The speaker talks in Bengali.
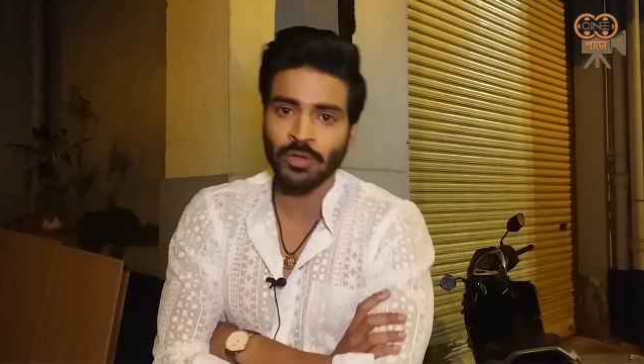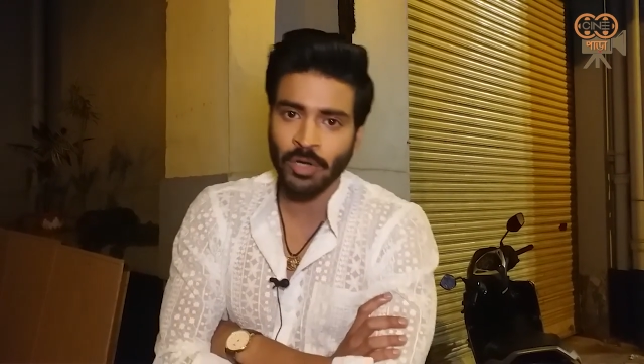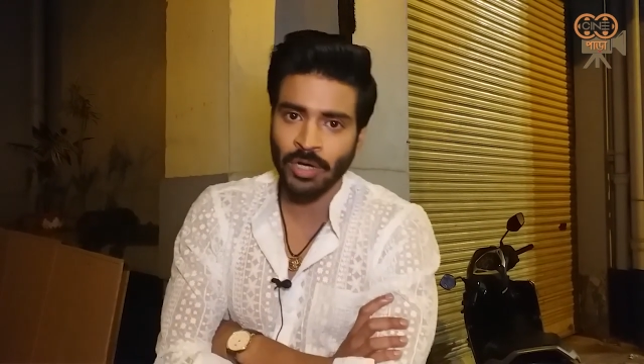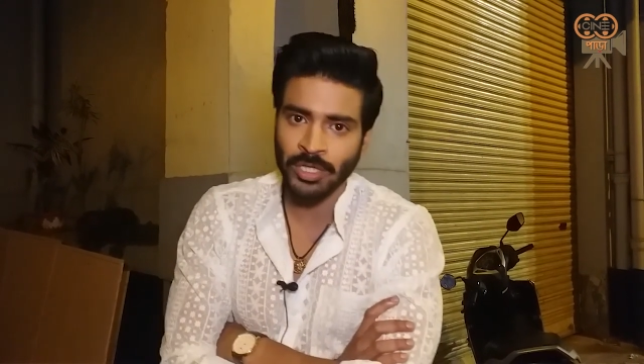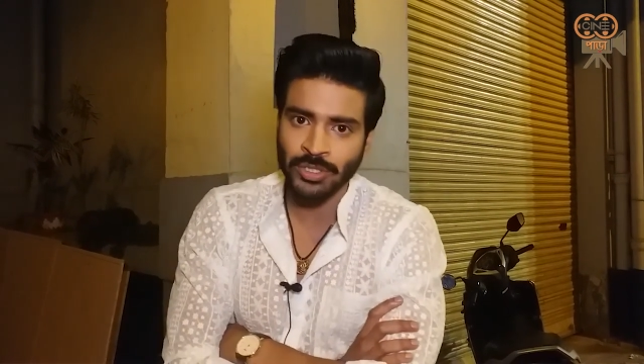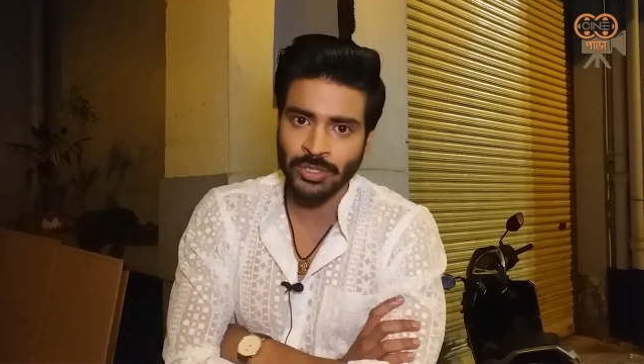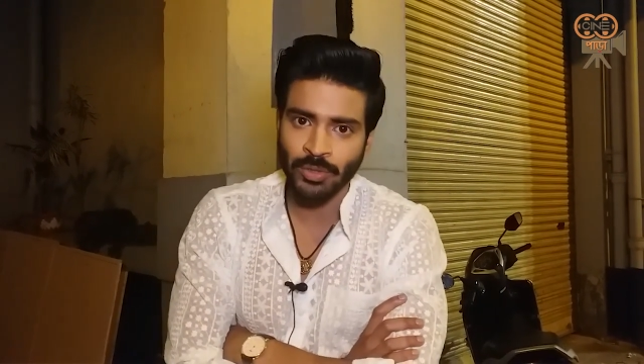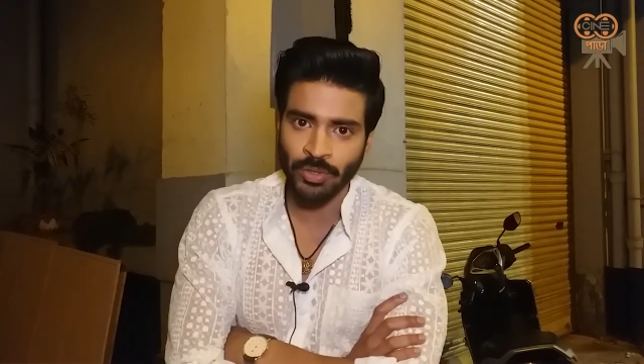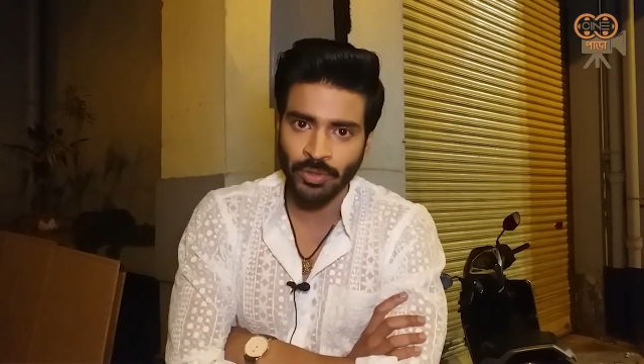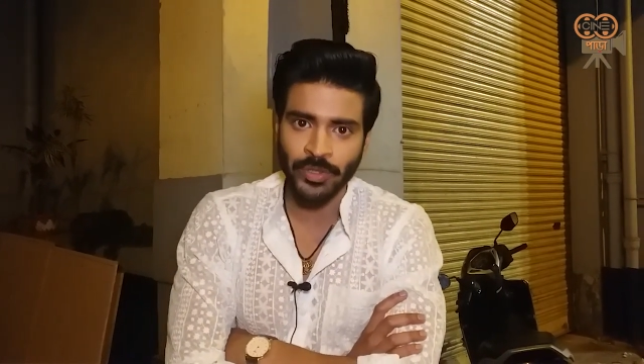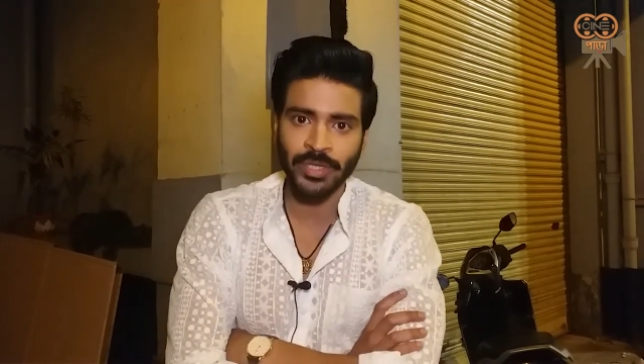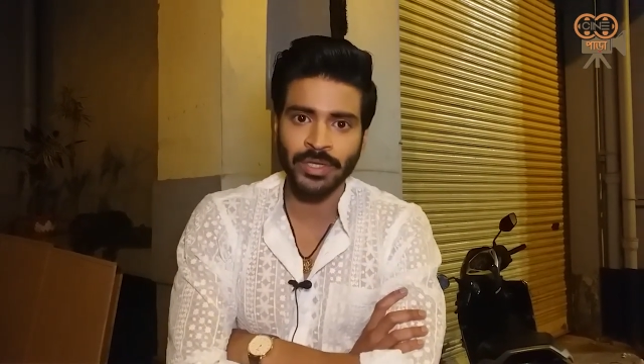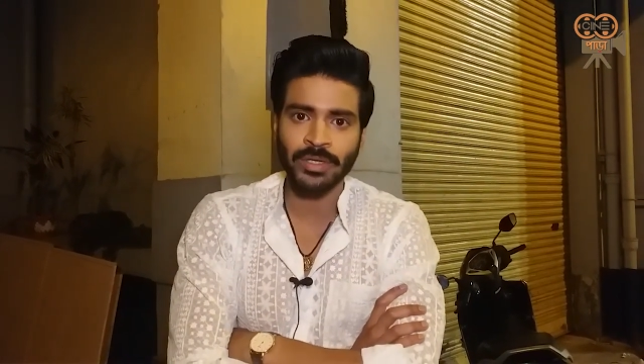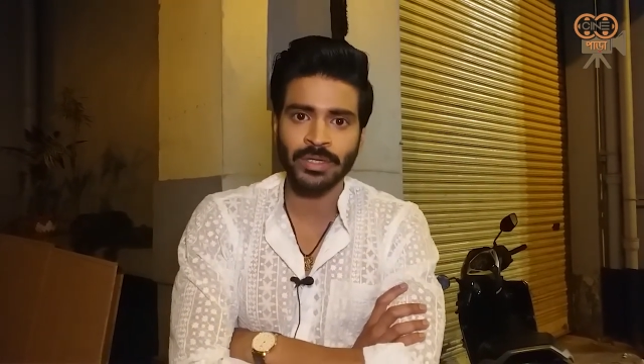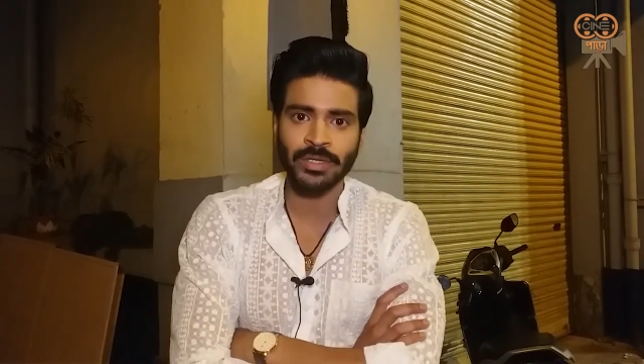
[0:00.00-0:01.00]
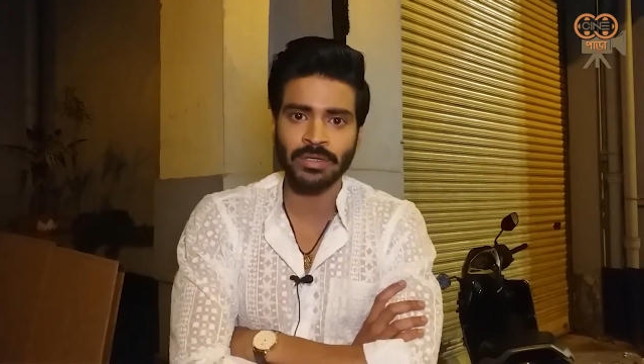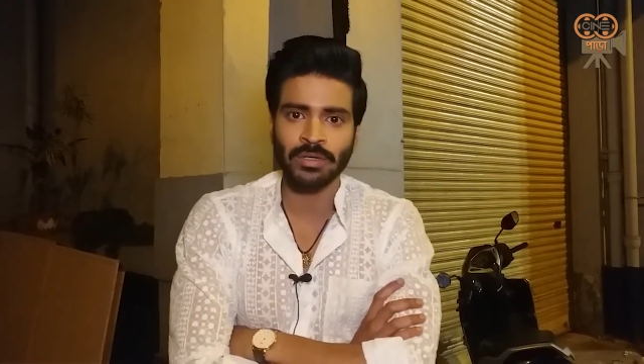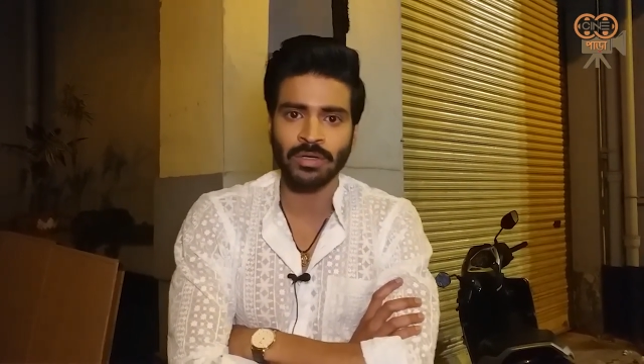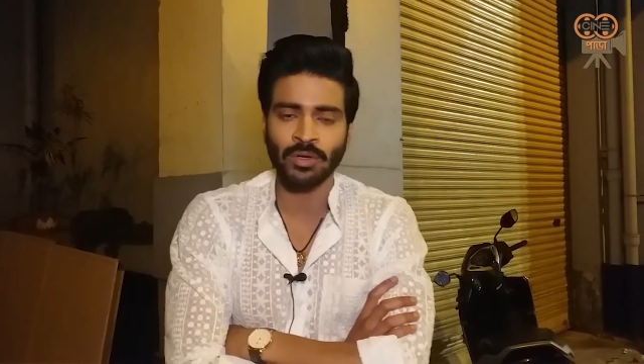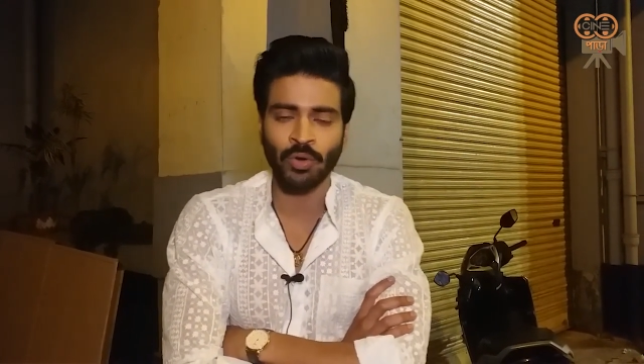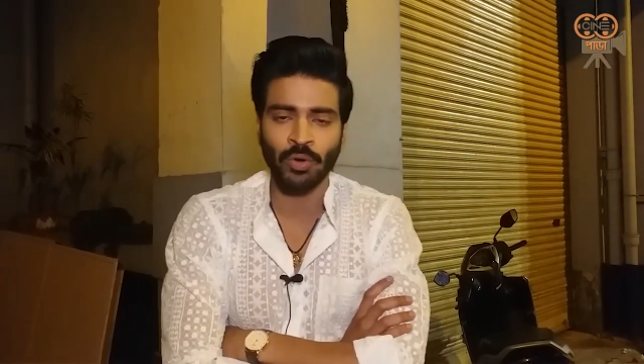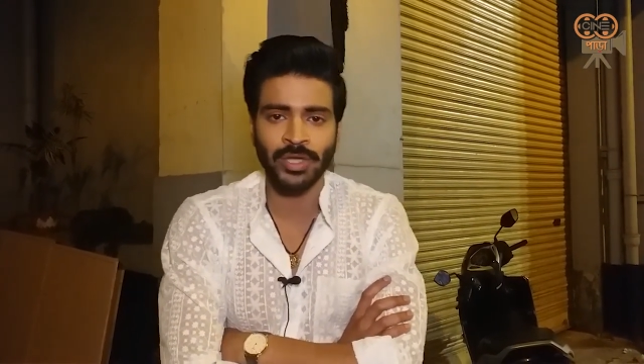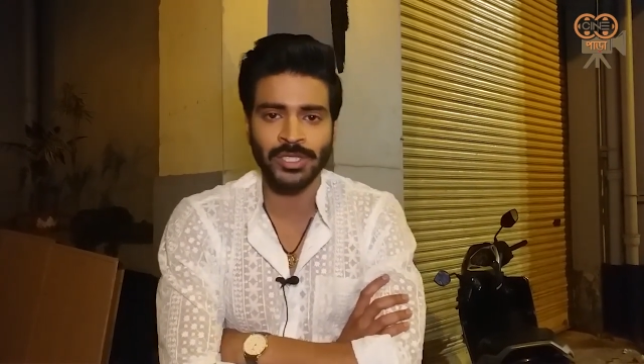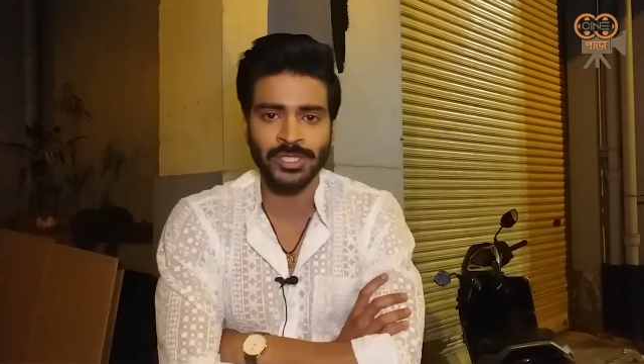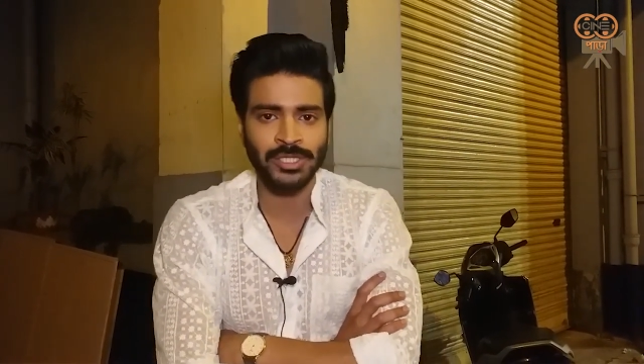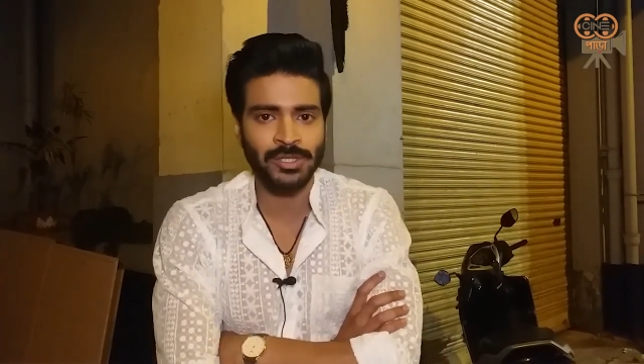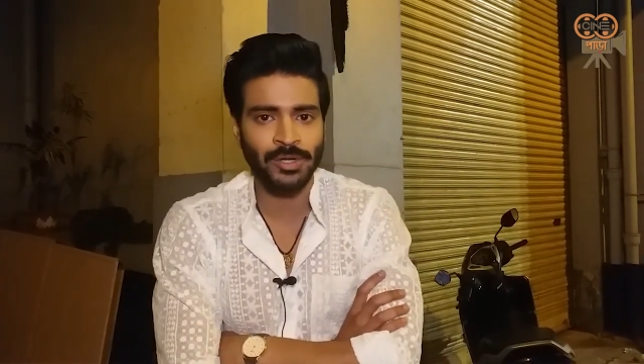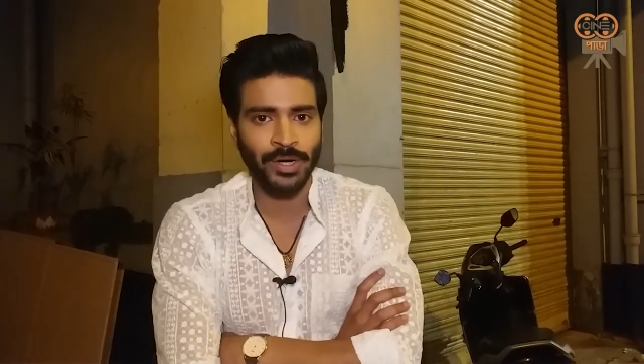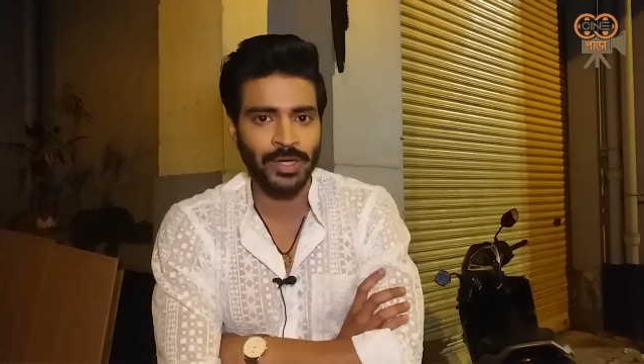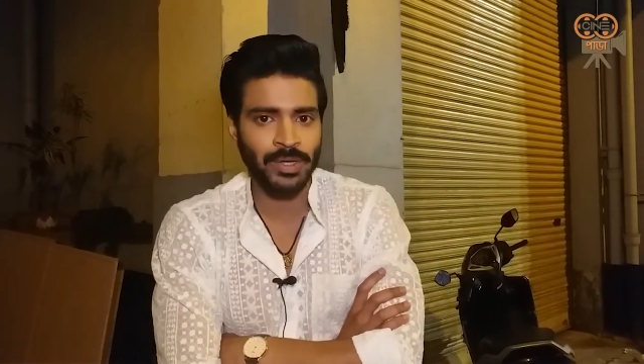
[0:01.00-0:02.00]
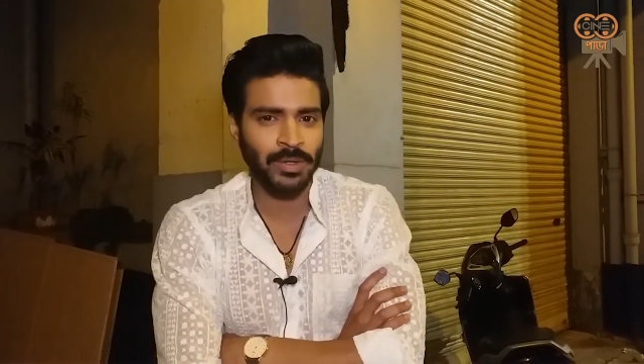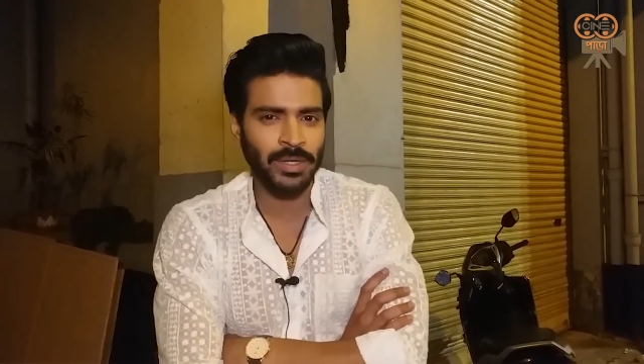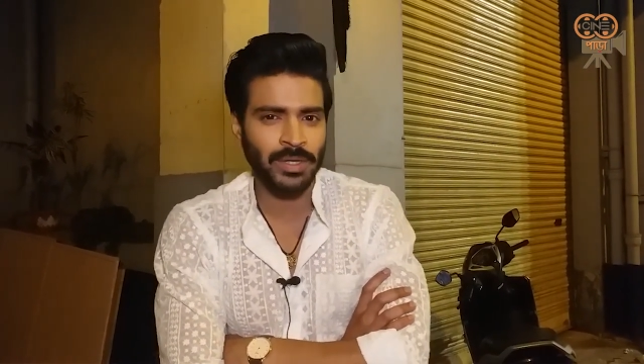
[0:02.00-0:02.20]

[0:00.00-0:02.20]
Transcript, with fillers: করার জন্যই লোকেশ কী করে